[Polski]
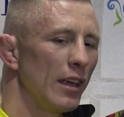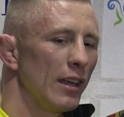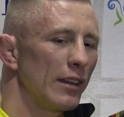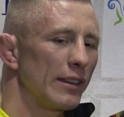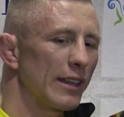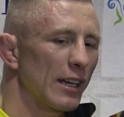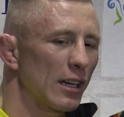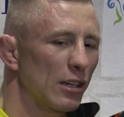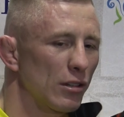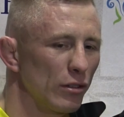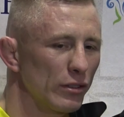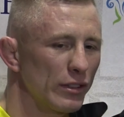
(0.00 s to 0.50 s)

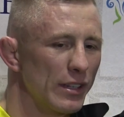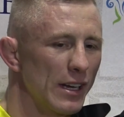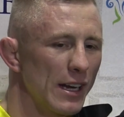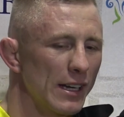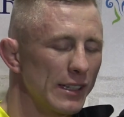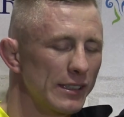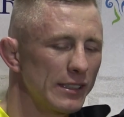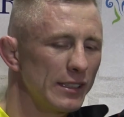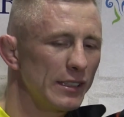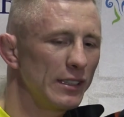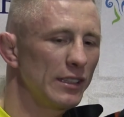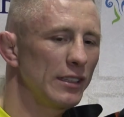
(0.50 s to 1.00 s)
ten
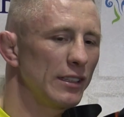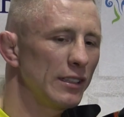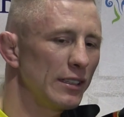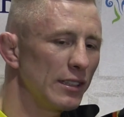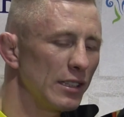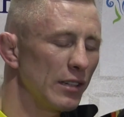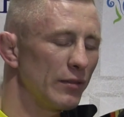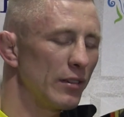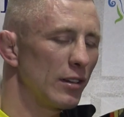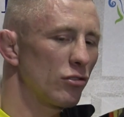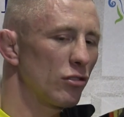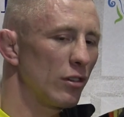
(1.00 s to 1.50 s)
kontrakt i, i
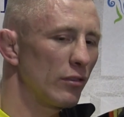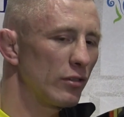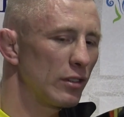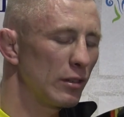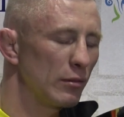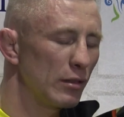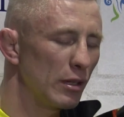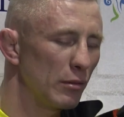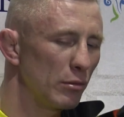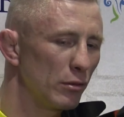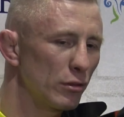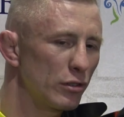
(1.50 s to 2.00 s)
zawalczyłem w
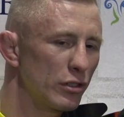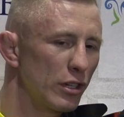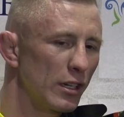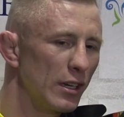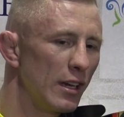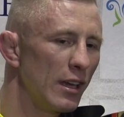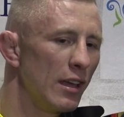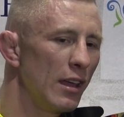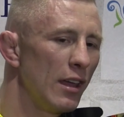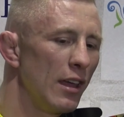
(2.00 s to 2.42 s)
tym debiucie.